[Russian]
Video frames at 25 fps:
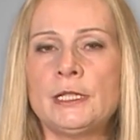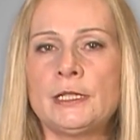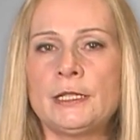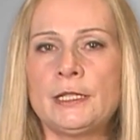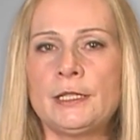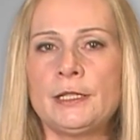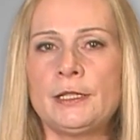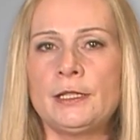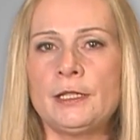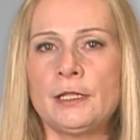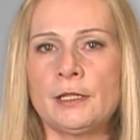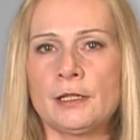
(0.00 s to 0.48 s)

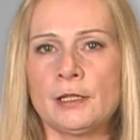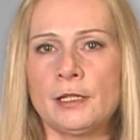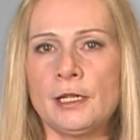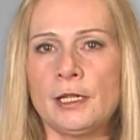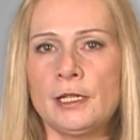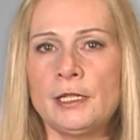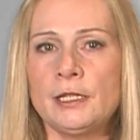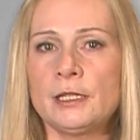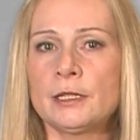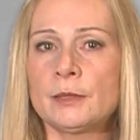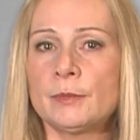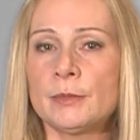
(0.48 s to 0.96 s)
среды
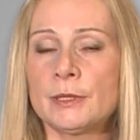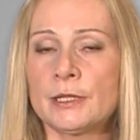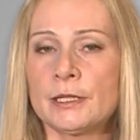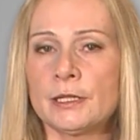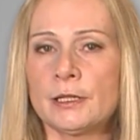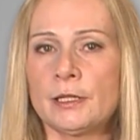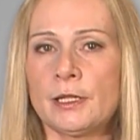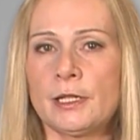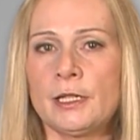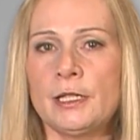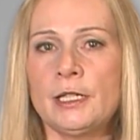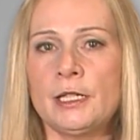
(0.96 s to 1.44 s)
организма
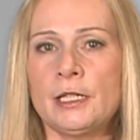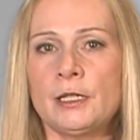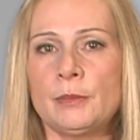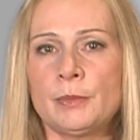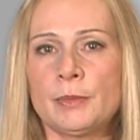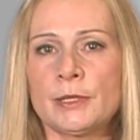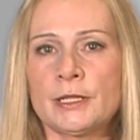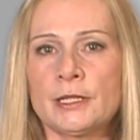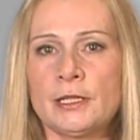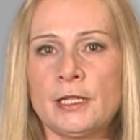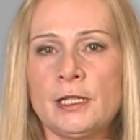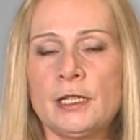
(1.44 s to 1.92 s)
сохранять
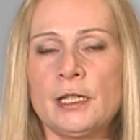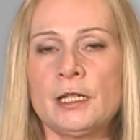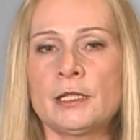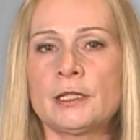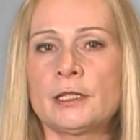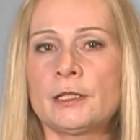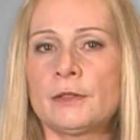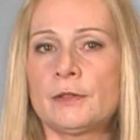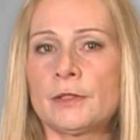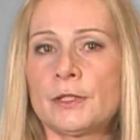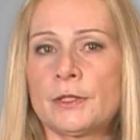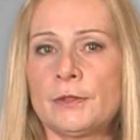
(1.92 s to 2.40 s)

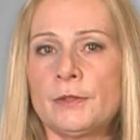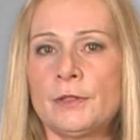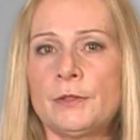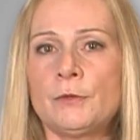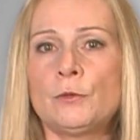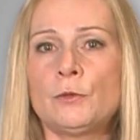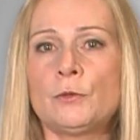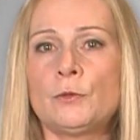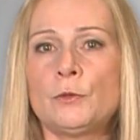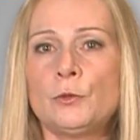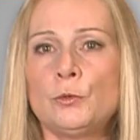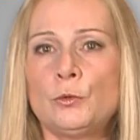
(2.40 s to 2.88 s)
постоянство
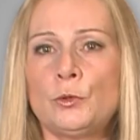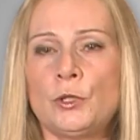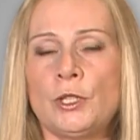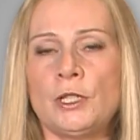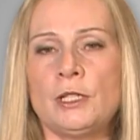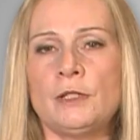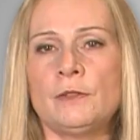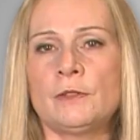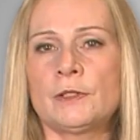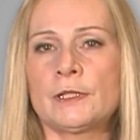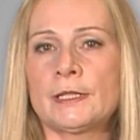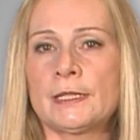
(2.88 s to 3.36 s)
своего
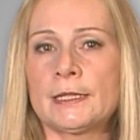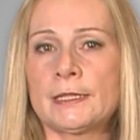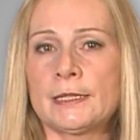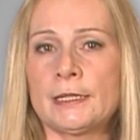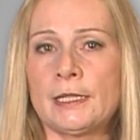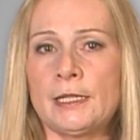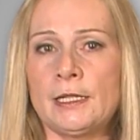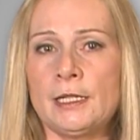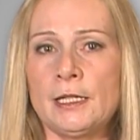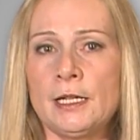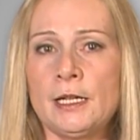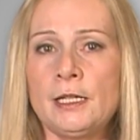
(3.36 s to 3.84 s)
внутреннего
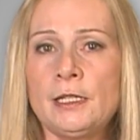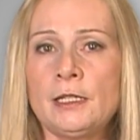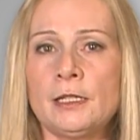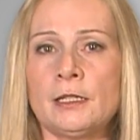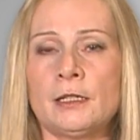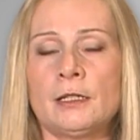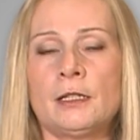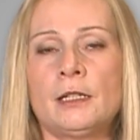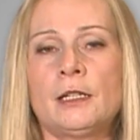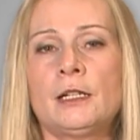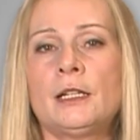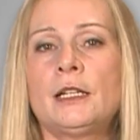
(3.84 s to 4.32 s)
состояния,
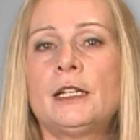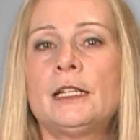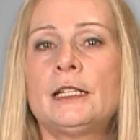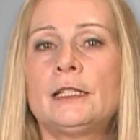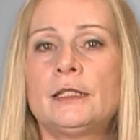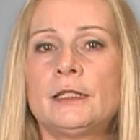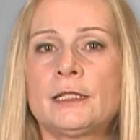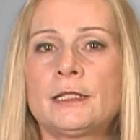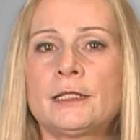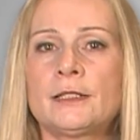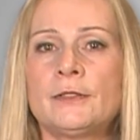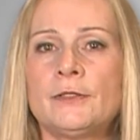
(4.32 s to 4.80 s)

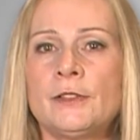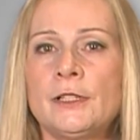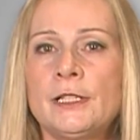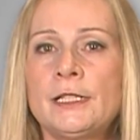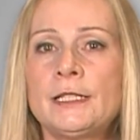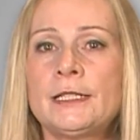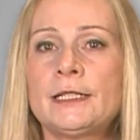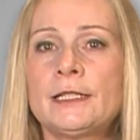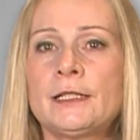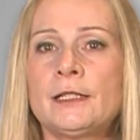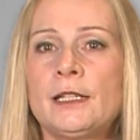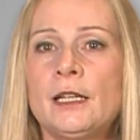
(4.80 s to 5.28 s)

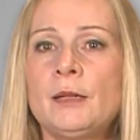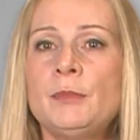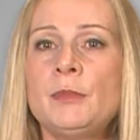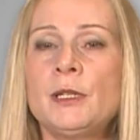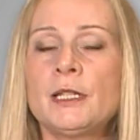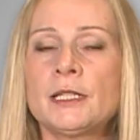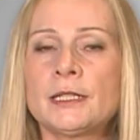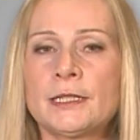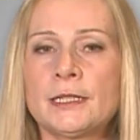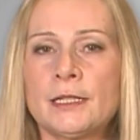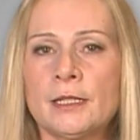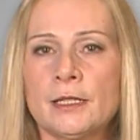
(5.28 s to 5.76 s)
называется
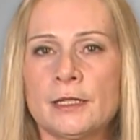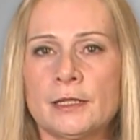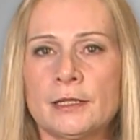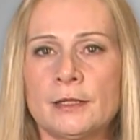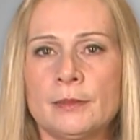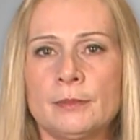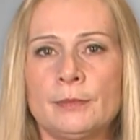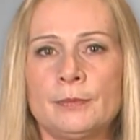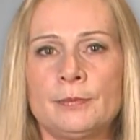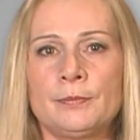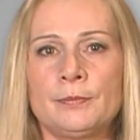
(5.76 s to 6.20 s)
гомеостазом.